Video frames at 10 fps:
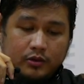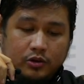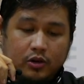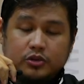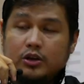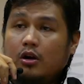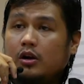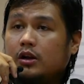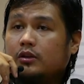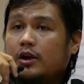So, sino
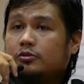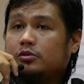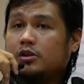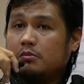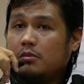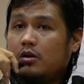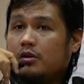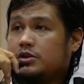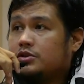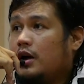ang ligtas? Muslim ba o
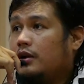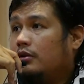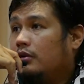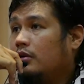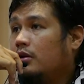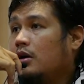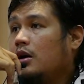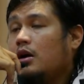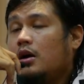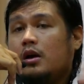Kristiyano?
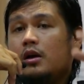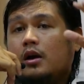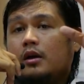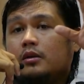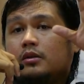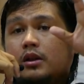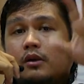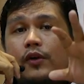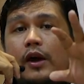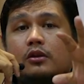
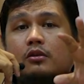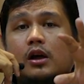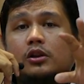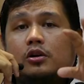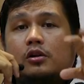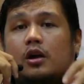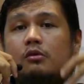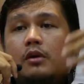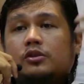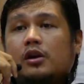Dinefine ko lang doon,
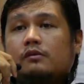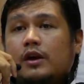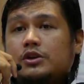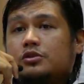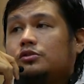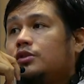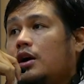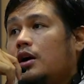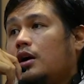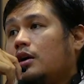ano ba yung salvation
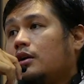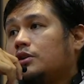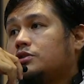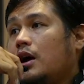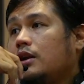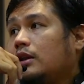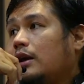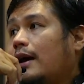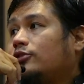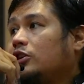sa
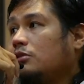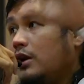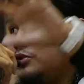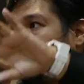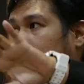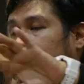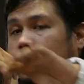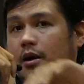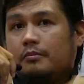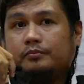Christianity at salvation sa
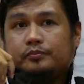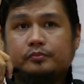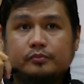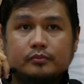Islam?